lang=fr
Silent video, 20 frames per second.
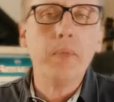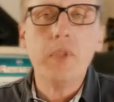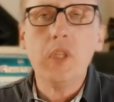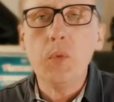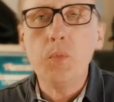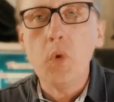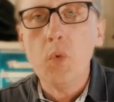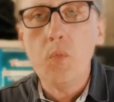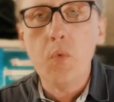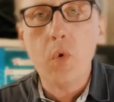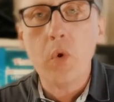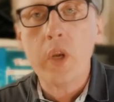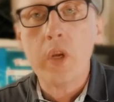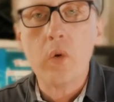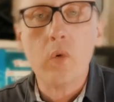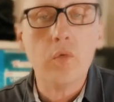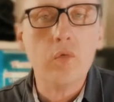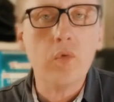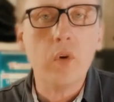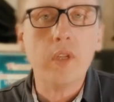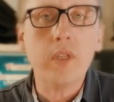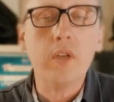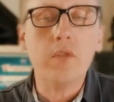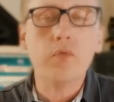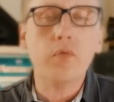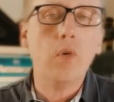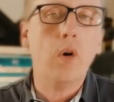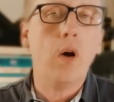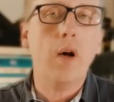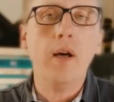petit peu pourries qu'on voit des
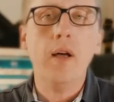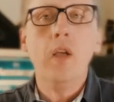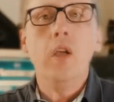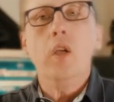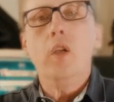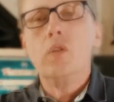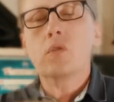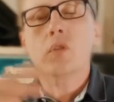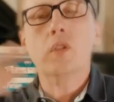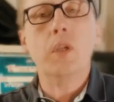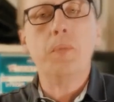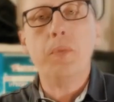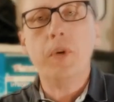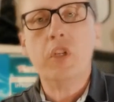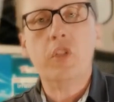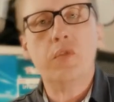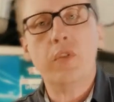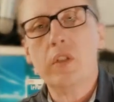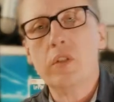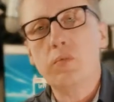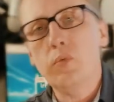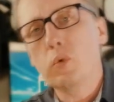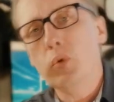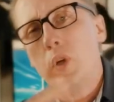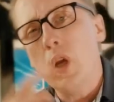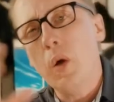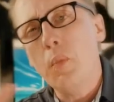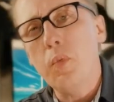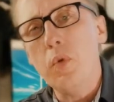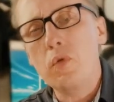fois sur des pages Facebook
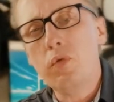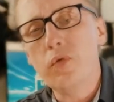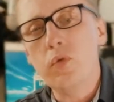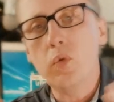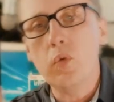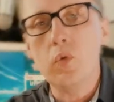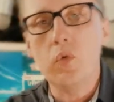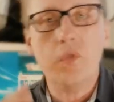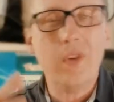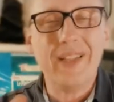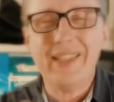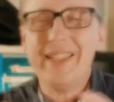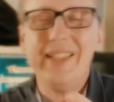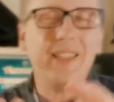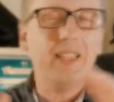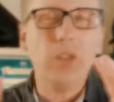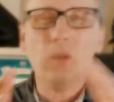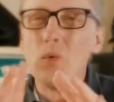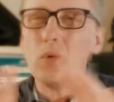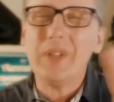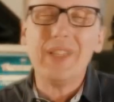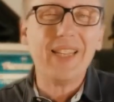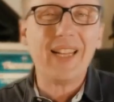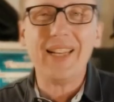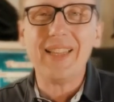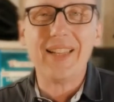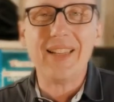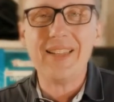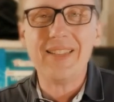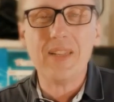un peu floues. Enfin, des, trucs très
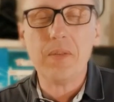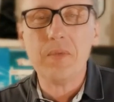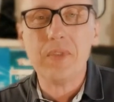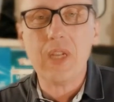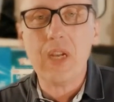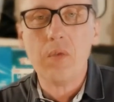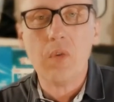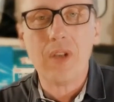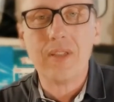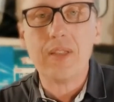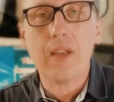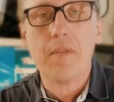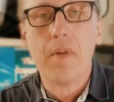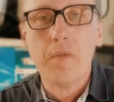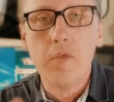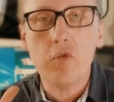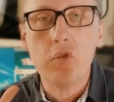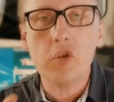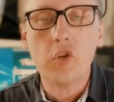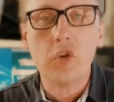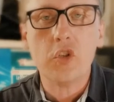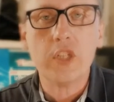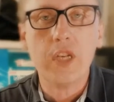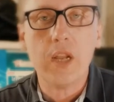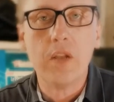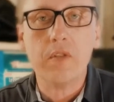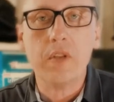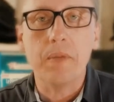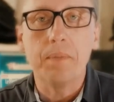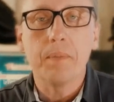très simples, vous allez voir, ça va vous changer la
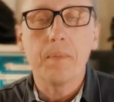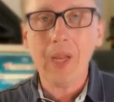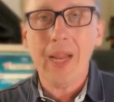vie.